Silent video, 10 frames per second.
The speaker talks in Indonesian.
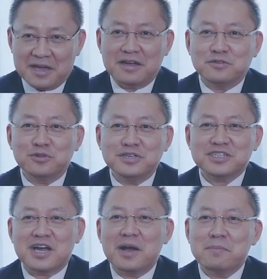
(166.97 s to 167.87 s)
era
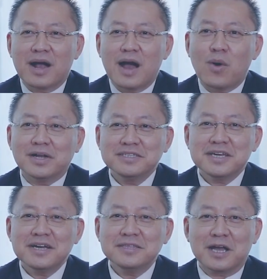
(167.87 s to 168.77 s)
Indonesia
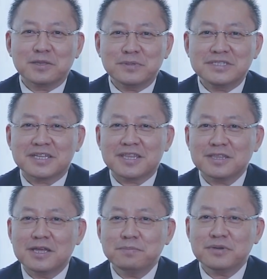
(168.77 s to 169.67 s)
mengawalinya dengan
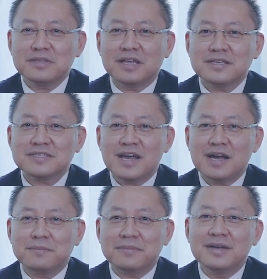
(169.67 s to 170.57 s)
pencatatan perdana
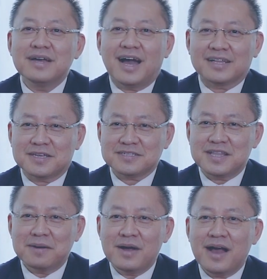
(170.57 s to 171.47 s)
saham
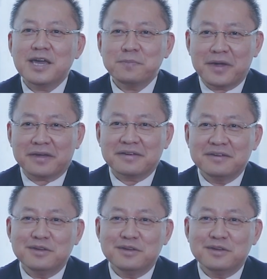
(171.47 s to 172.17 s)
atas nama IPEC